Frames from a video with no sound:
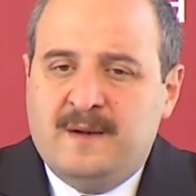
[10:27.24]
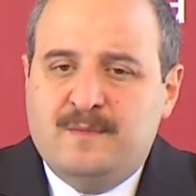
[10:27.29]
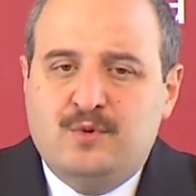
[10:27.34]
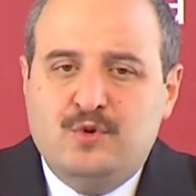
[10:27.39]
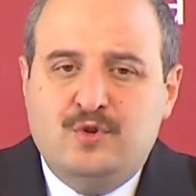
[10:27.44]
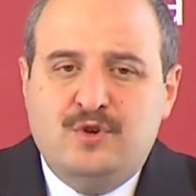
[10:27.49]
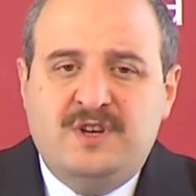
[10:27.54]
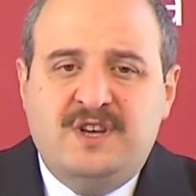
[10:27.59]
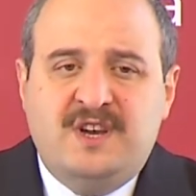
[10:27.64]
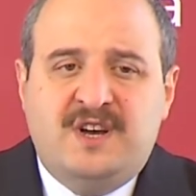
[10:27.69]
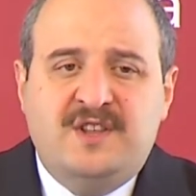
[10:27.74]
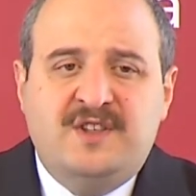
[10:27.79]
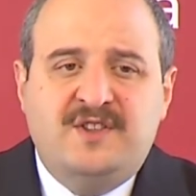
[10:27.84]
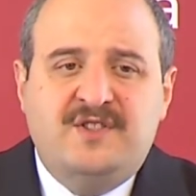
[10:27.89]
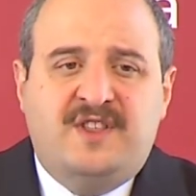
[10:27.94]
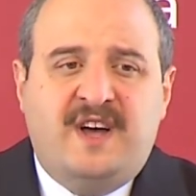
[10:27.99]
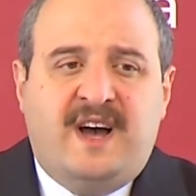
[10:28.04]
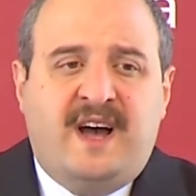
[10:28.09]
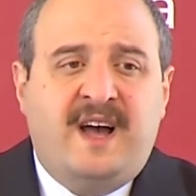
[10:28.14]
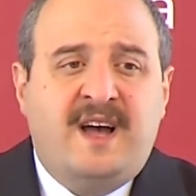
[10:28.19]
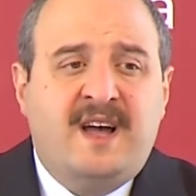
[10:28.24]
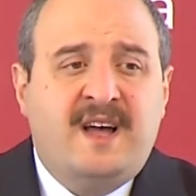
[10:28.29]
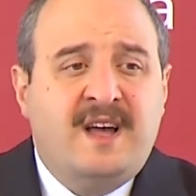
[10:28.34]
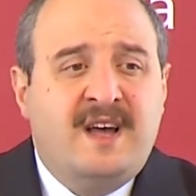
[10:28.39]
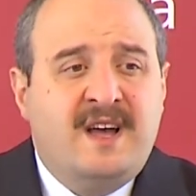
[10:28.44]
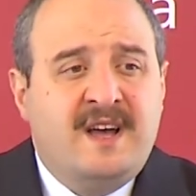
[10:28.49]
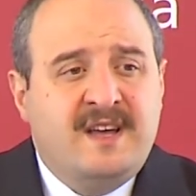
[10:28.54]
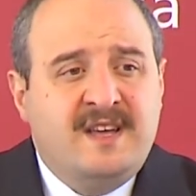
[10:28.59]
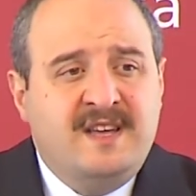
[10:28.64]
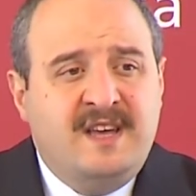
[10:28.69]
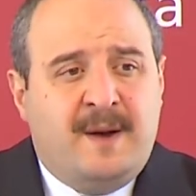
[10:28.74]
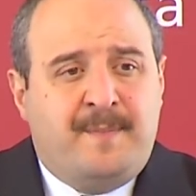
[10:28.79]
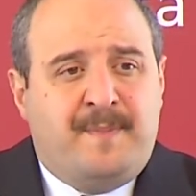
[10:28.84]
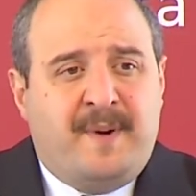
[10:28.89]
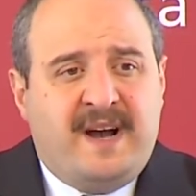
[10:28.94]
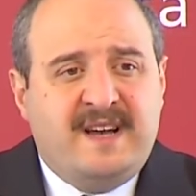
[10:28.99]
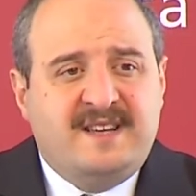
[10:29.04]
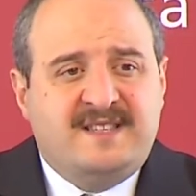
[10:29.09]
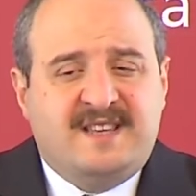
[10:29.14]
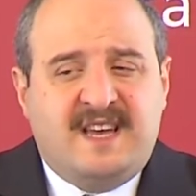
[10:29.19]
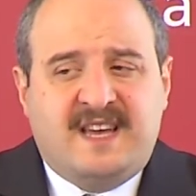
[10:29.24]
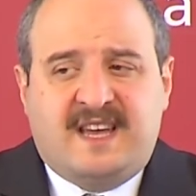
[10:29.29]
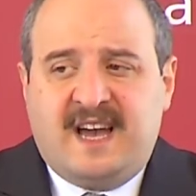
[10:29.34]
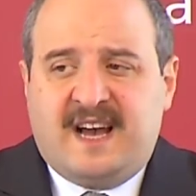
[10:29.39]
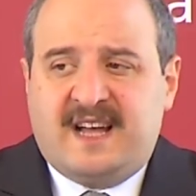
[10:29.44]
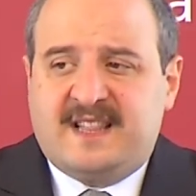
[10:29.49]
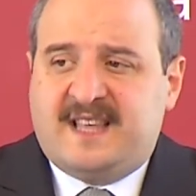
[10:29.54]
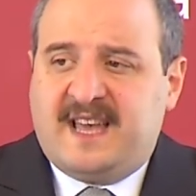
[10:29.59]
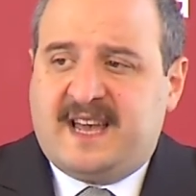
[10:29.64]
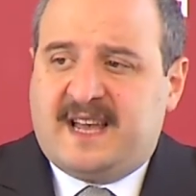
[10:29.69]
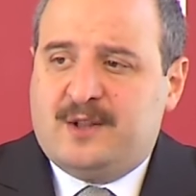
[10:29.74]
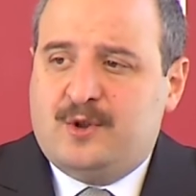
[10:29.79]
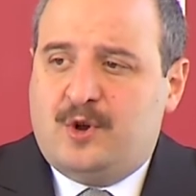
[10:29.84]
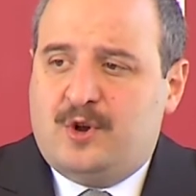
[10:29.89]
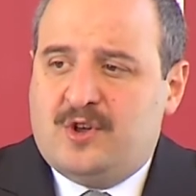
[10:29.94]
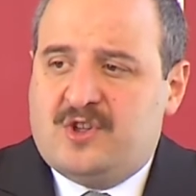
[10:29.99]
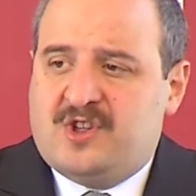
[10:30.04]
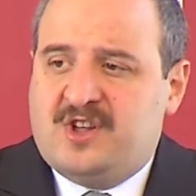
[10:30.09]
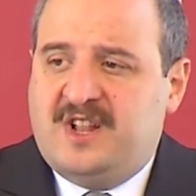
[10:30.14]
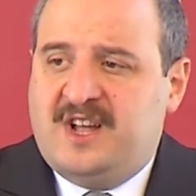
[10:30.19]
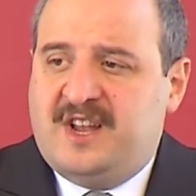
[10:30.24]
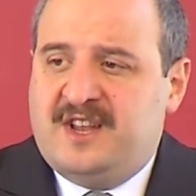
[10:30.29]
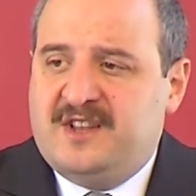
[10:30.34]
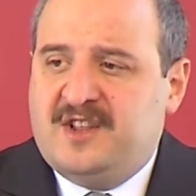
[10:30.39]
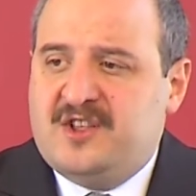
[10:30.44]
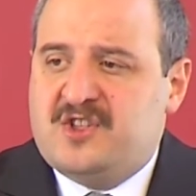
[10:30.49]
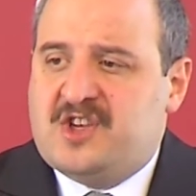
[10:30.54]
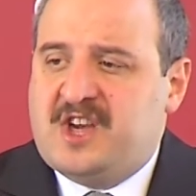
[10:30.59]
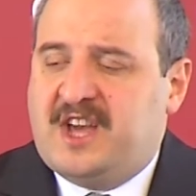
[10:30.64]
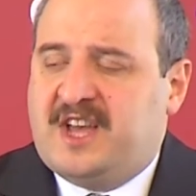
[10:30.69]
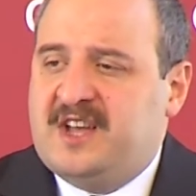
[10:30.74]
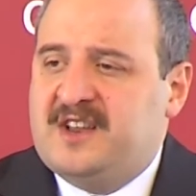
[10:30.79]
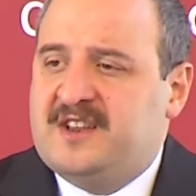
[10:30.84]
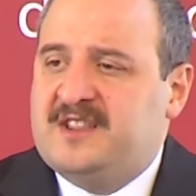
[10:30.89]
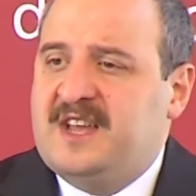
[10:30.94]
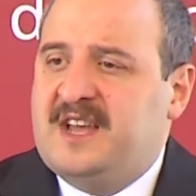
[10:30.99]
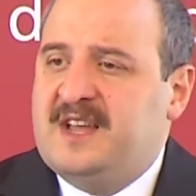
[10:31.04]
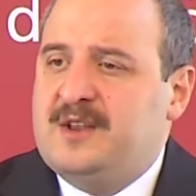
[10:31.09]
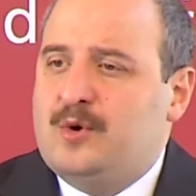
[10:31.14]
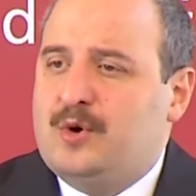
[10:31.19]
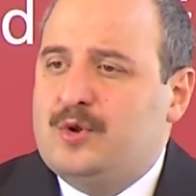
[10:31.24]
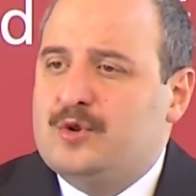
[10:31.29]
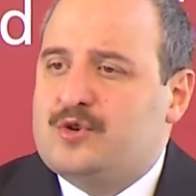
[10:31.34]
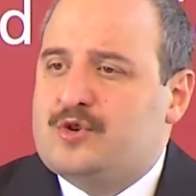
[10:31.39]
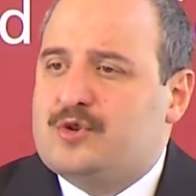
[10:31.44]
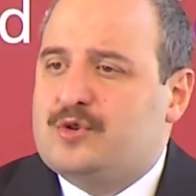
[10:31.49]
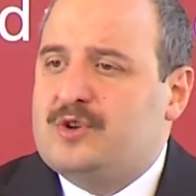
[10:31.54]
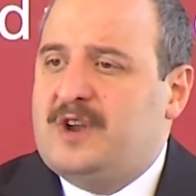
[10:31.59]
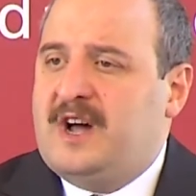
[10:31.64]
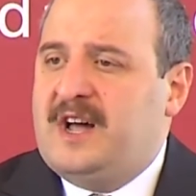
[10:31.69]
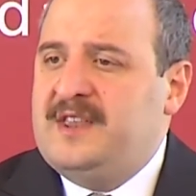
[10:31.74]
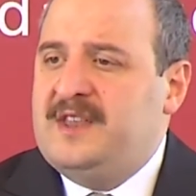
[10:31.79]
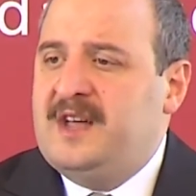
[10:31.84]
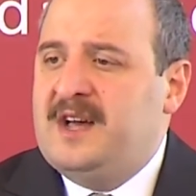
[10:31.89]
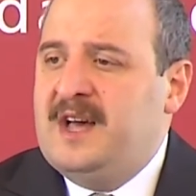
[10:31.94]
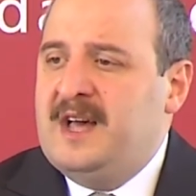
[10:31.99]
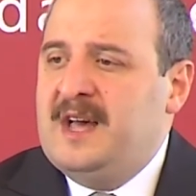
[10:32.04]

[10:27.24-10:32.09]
Bunun yanında yapay zeka teknolojilerinin çekirdeğini oluşturan